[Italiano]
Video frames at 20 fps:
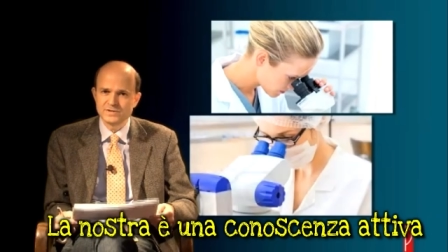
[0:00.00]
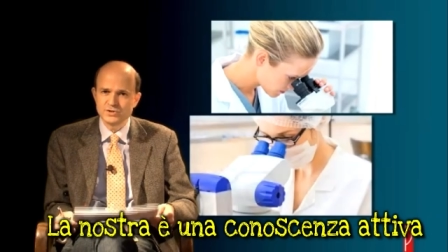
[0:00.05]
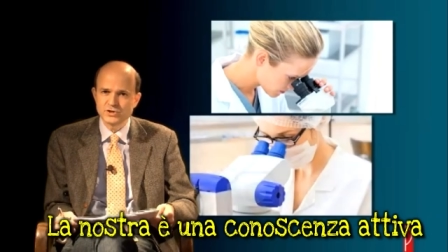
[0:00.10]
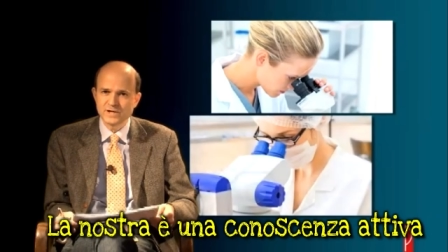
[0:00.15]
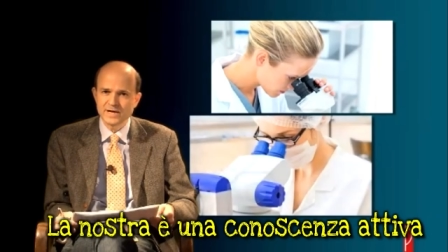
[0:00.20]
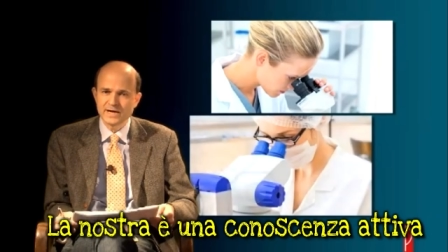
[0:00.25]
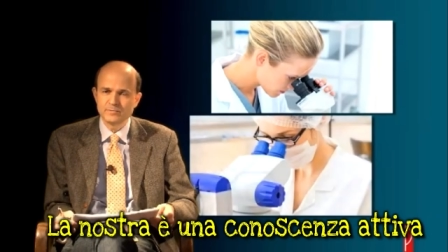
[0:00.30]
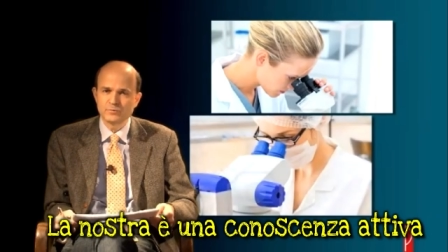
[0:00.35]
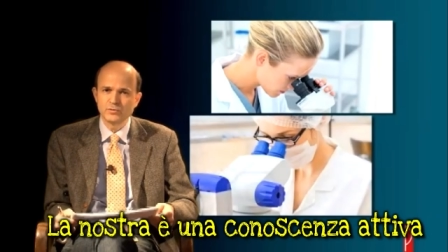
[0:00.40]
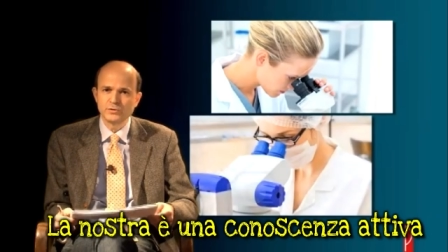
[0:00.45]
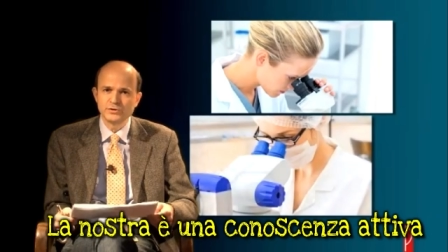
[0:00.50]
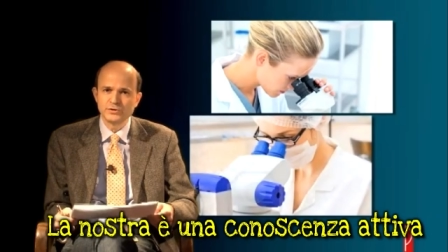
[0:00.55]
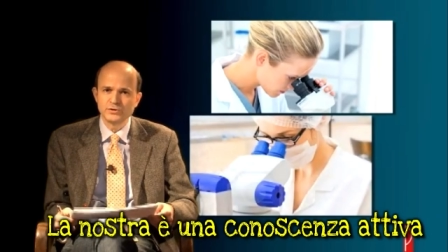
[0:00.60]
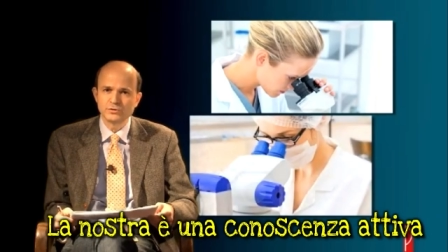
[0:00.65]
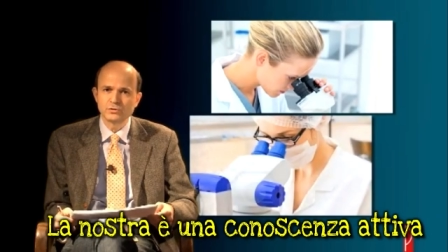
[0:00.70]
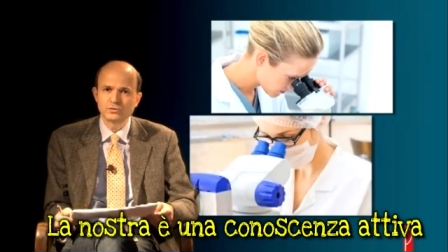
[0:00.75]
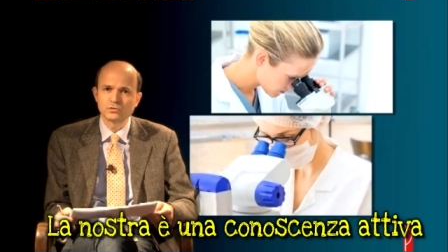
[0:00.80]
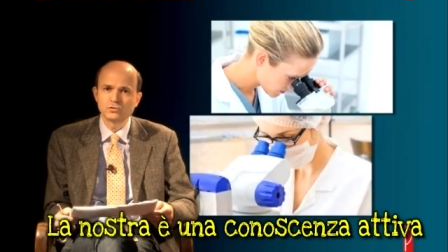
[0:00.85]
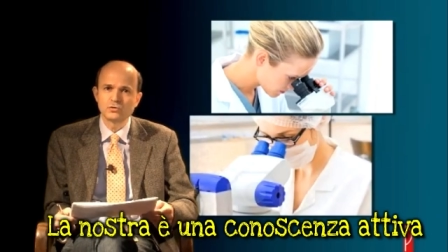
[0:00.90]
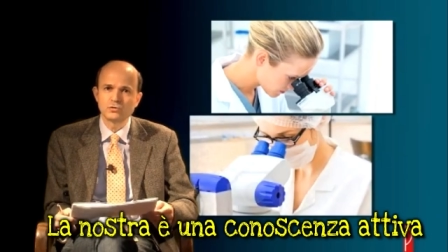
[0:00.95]
diciamo
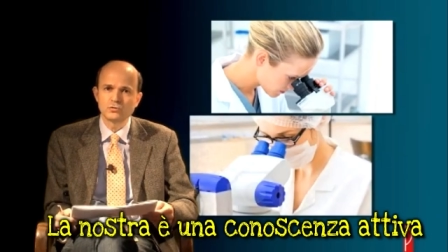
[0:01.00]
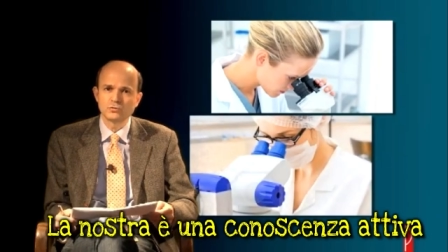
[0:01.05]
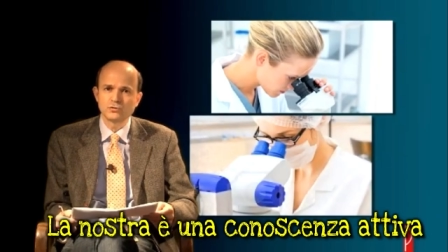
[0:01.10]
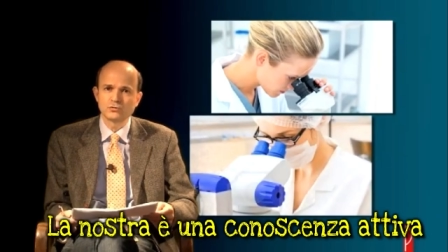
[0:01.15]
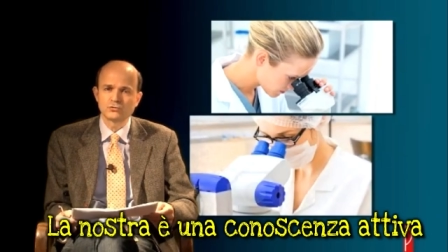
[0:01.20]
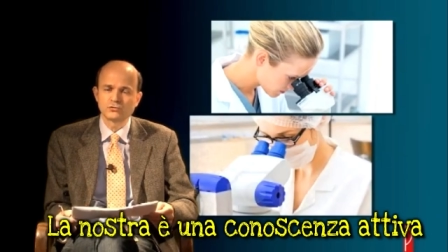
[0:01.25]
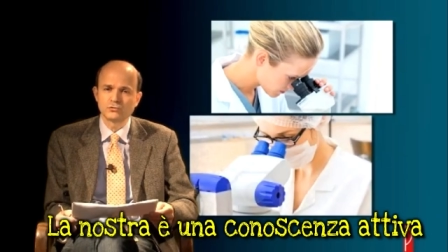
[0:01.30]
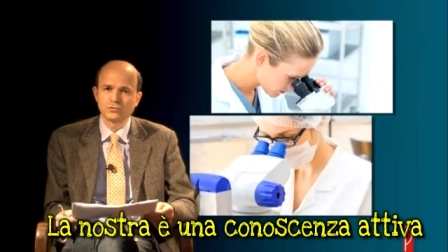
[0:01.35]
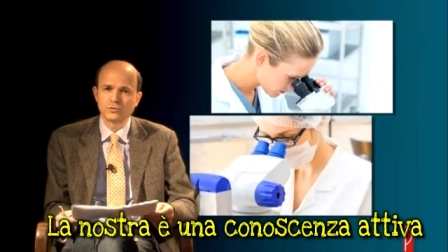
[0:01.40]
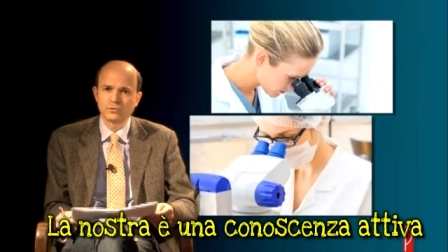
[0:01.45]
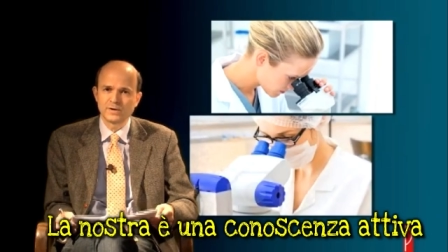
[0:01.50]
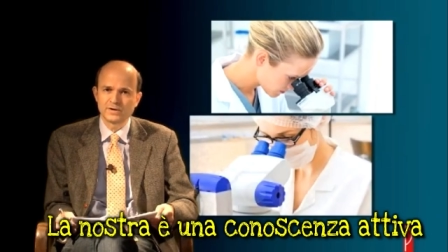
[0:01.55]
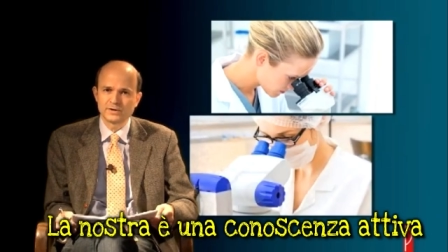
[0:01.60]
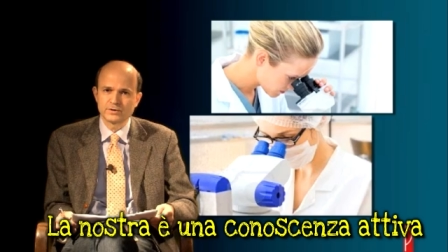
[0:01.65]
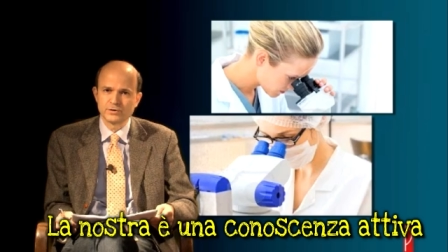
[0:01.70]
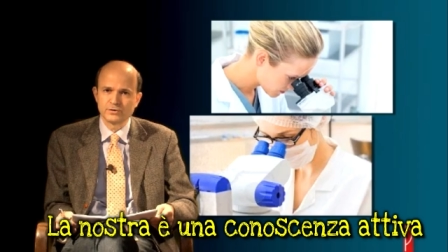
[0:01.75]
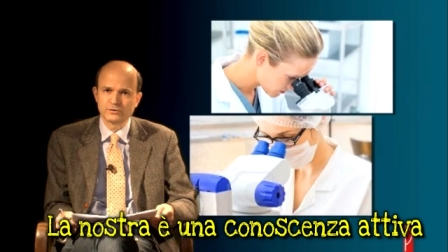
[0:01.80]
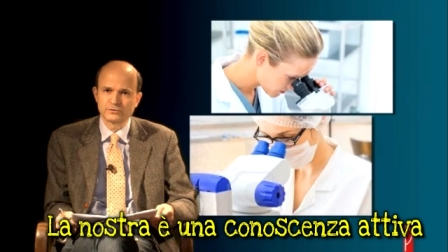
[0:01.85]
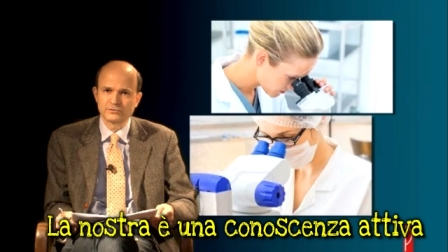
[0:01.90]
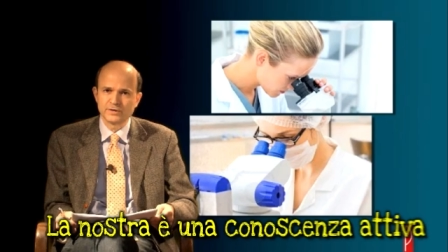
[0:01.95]
io conosco
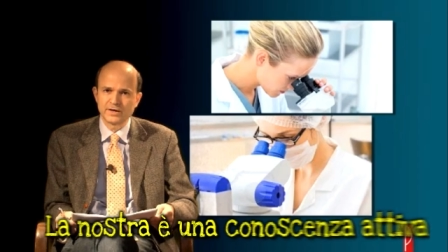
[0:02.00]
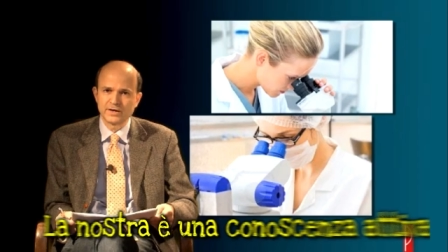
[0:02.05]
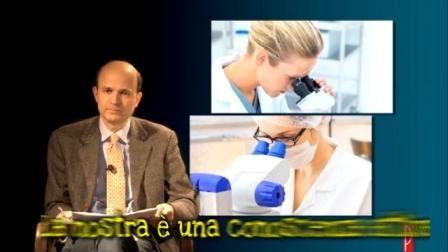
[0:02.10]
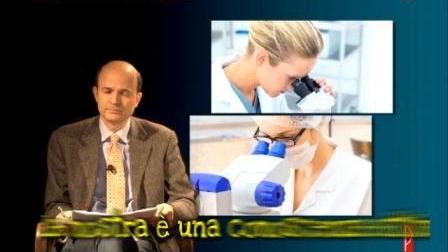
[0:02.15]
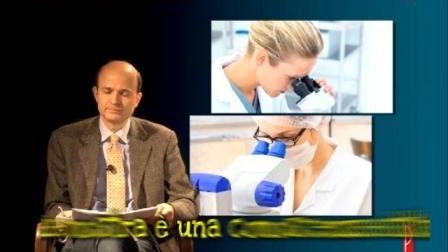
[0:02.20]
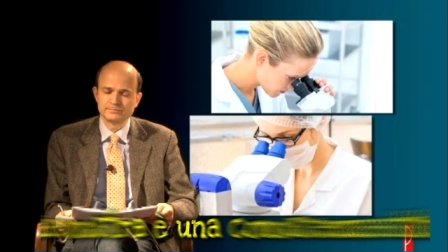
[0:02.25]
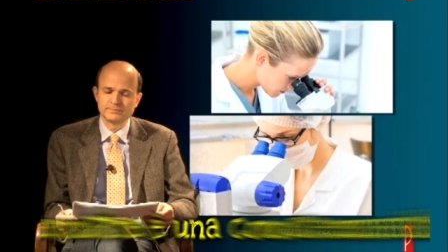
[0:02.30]
qualcosa,